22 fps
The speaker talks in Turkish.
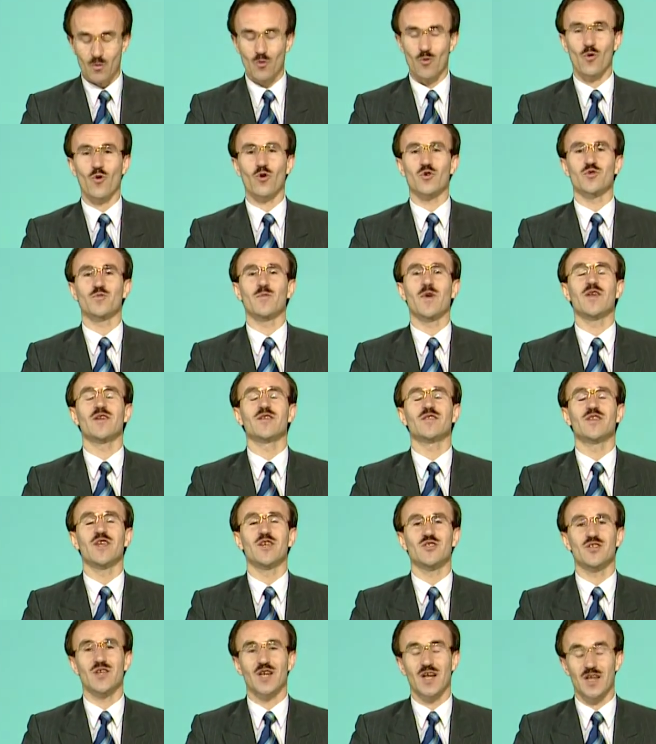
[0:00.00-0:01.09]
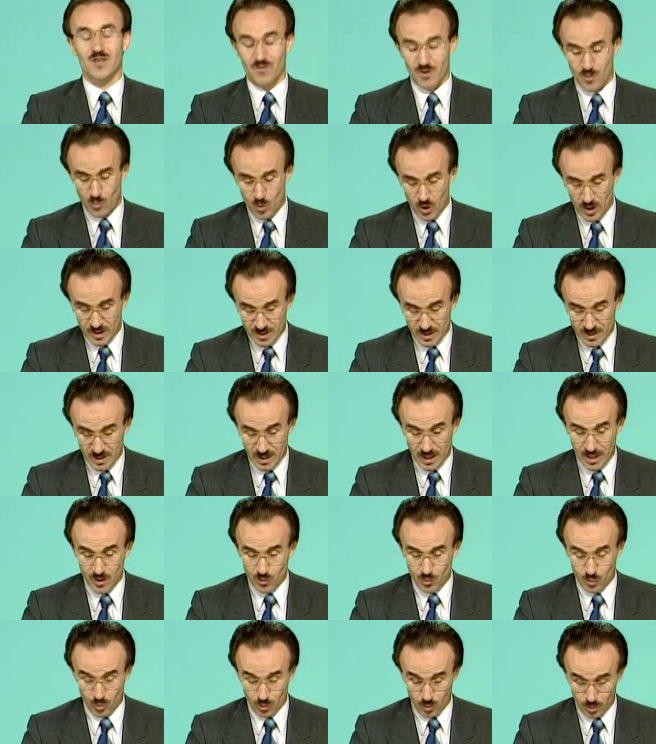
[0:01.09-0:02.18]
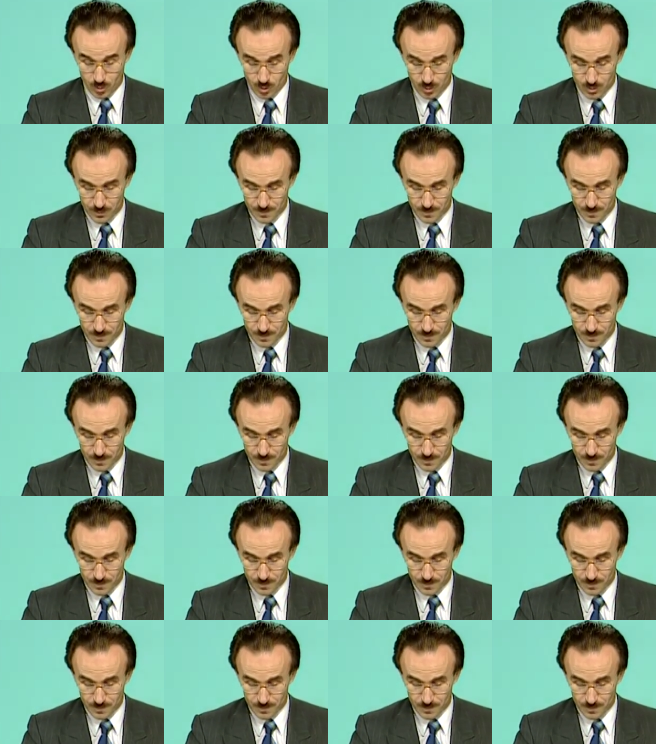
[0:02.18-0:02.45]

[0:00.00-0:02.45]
Osmanlı teşkilat ve müesseseleri kuruldu.